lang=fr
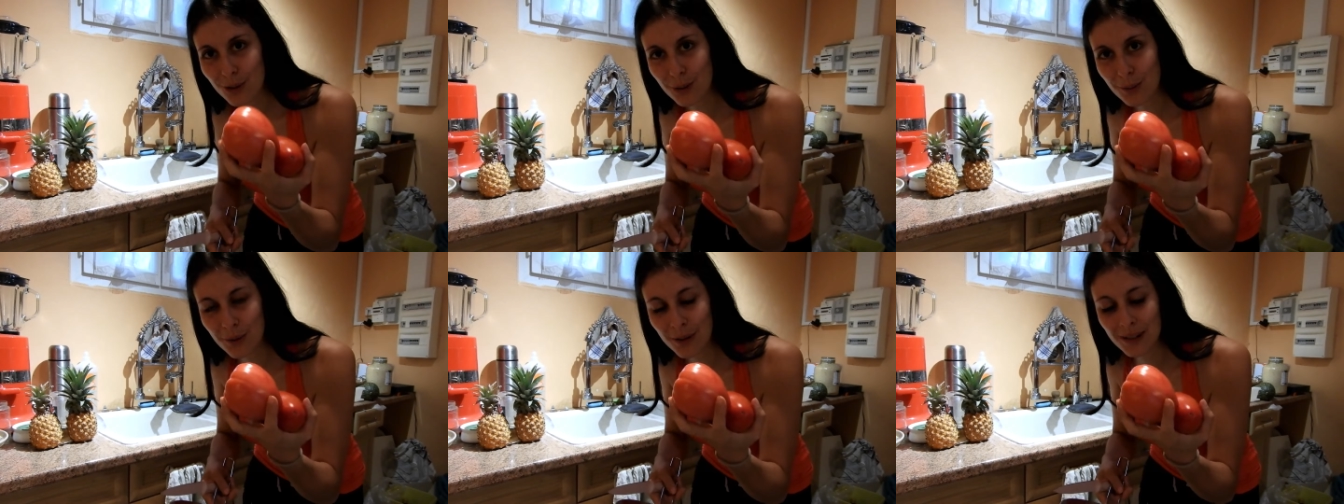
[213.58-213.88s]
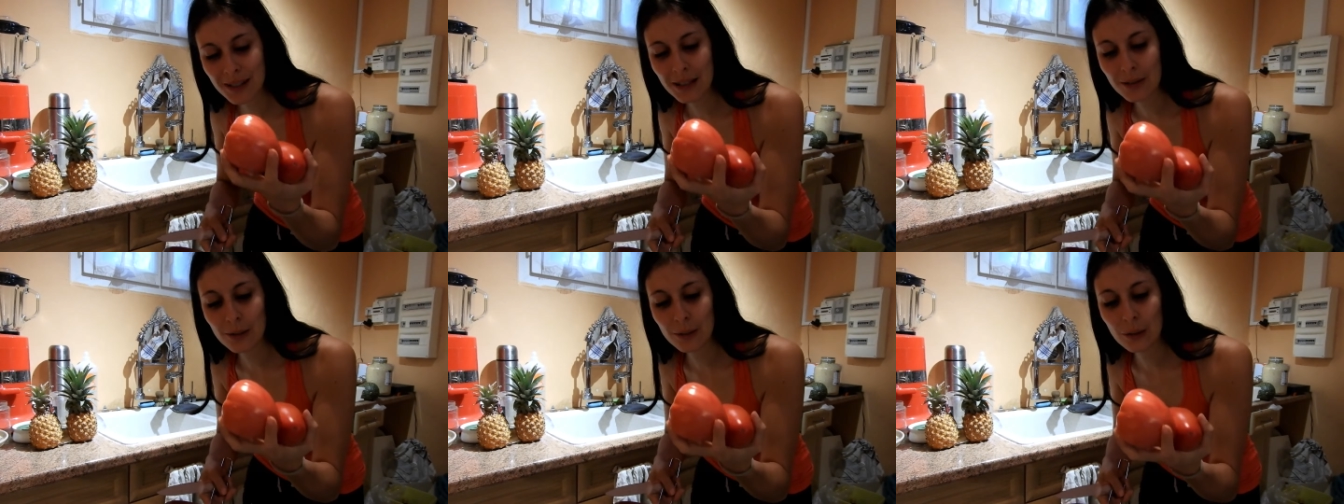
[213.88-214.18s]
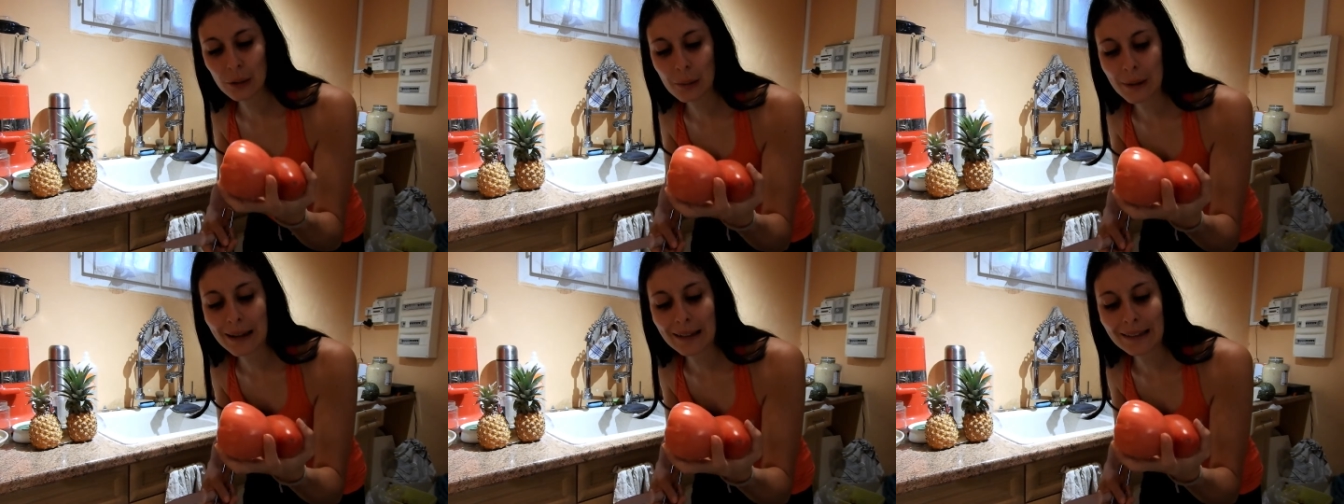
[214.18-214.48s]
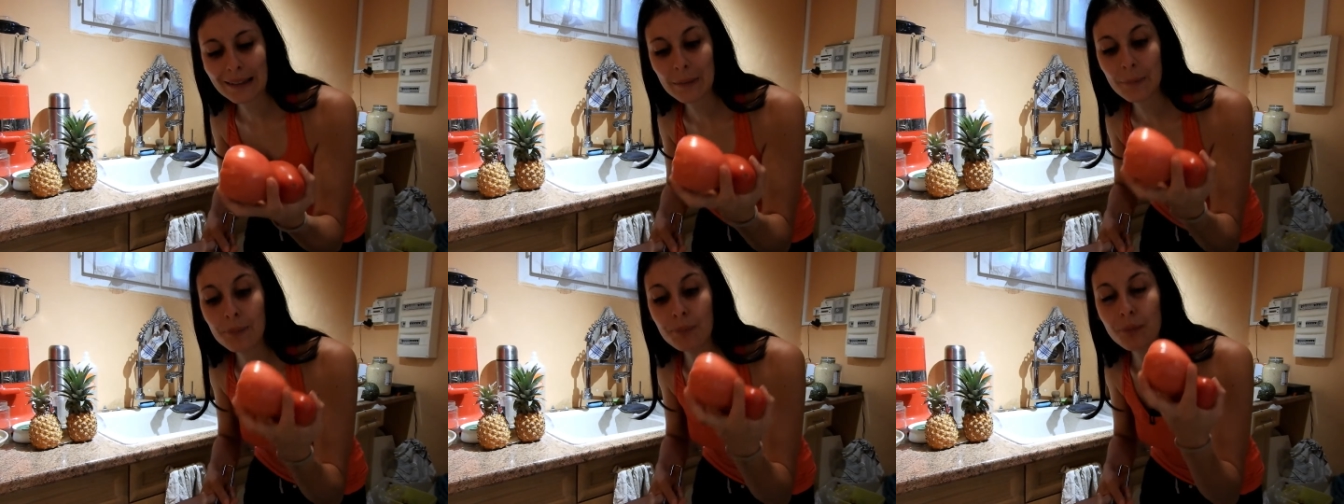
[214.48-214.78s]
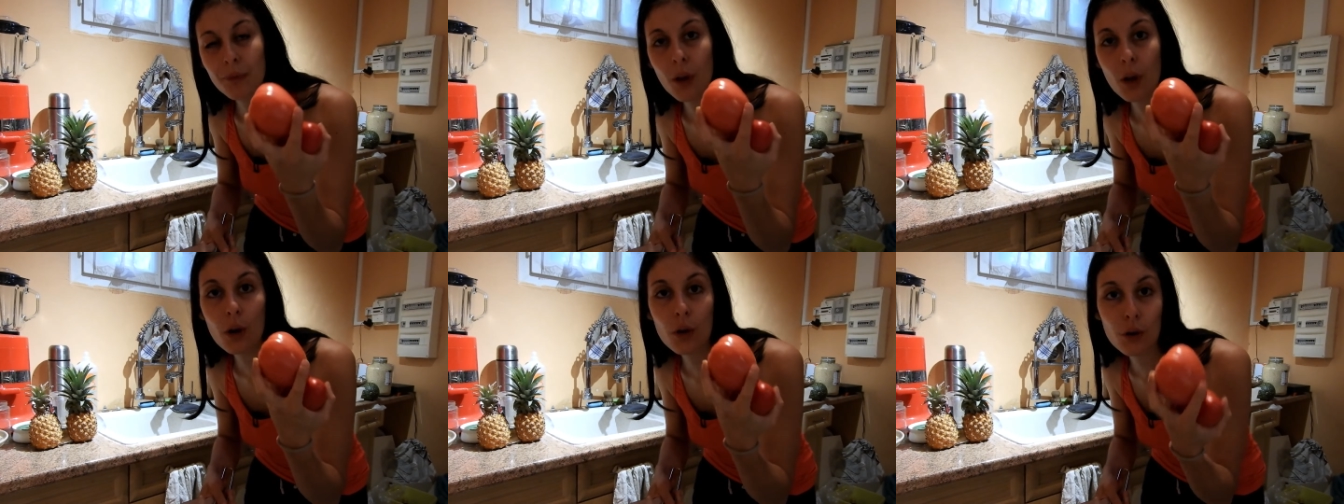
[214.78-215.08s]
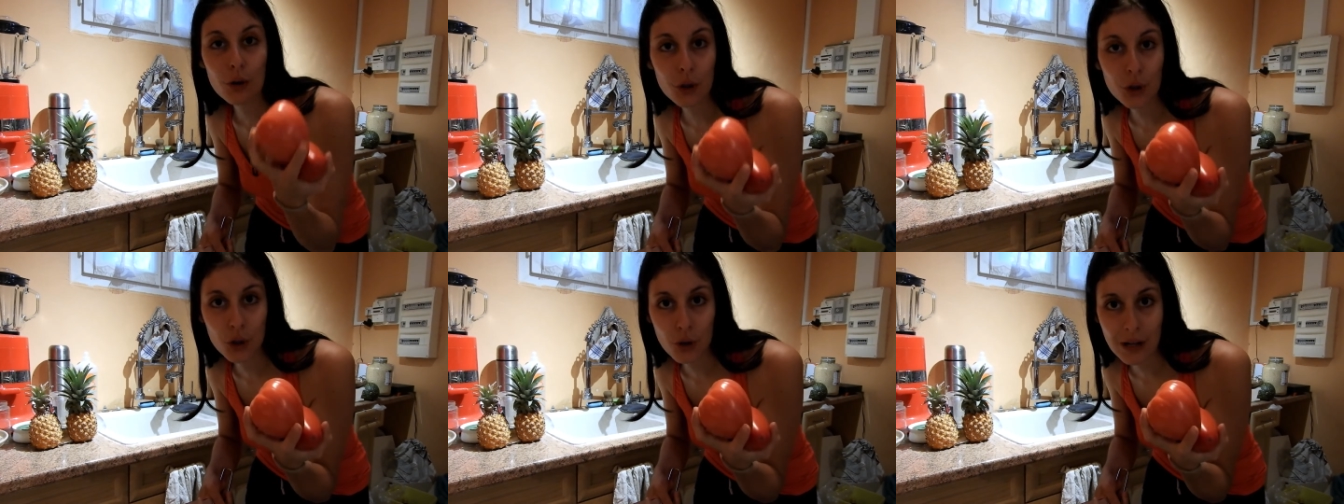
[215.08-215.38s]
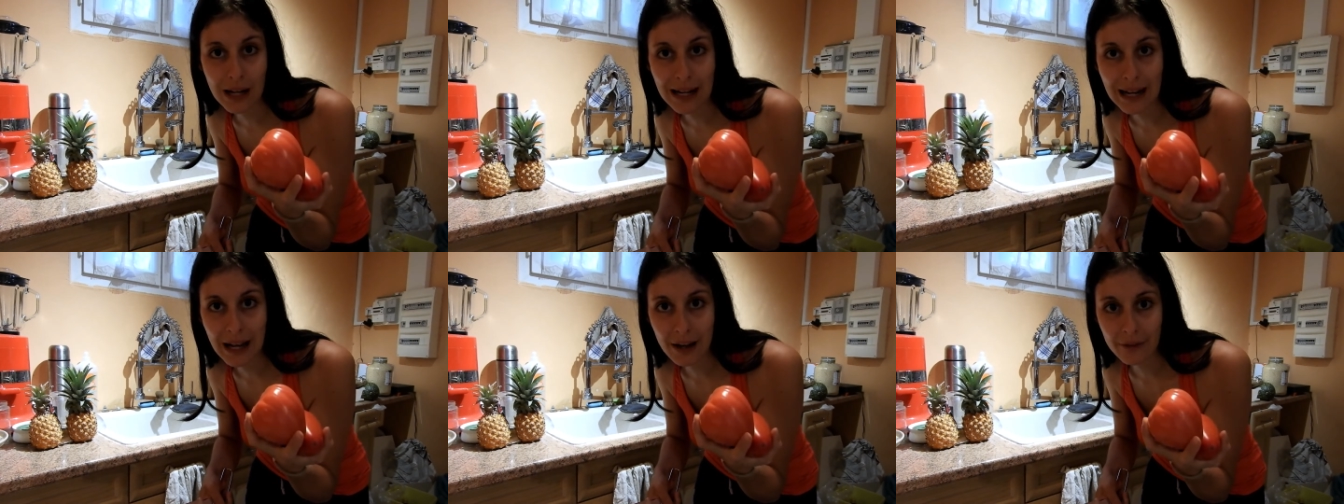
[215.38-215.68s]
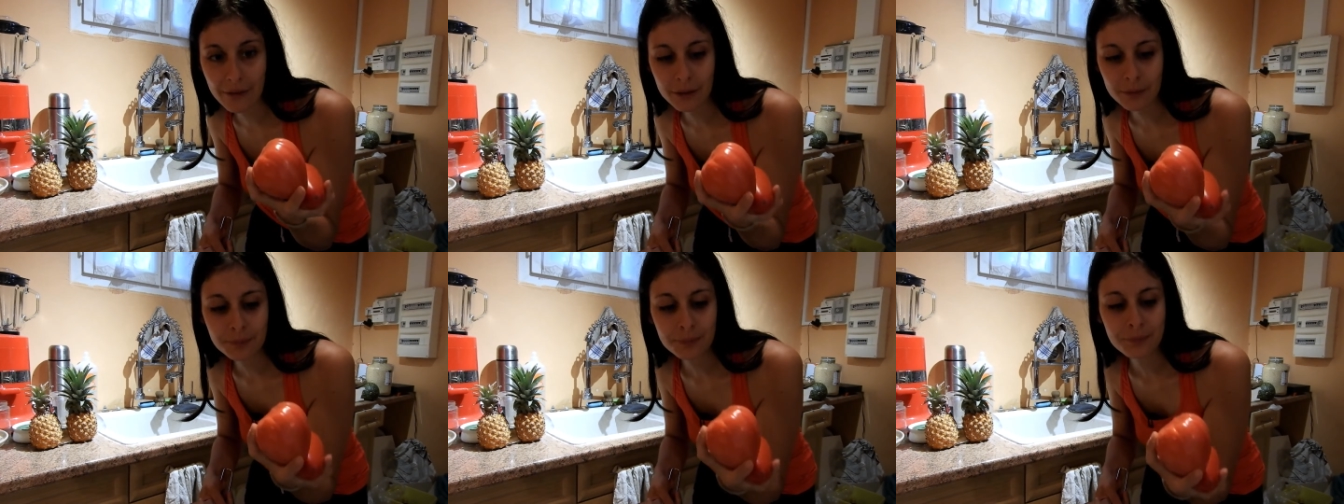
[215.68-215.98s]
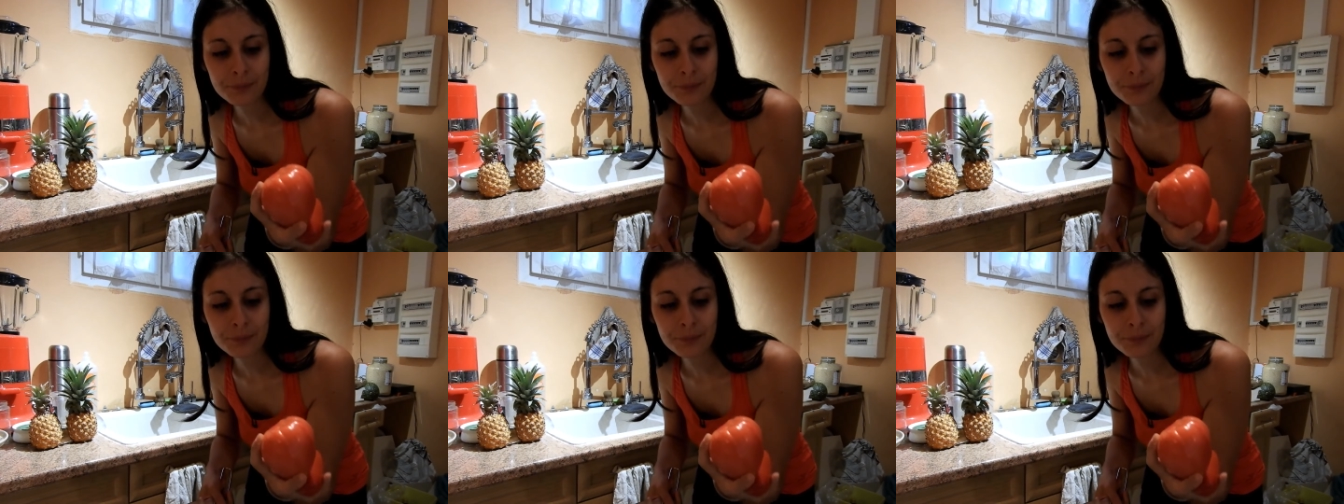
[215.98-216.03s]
prends ces deux tomates, je les lave,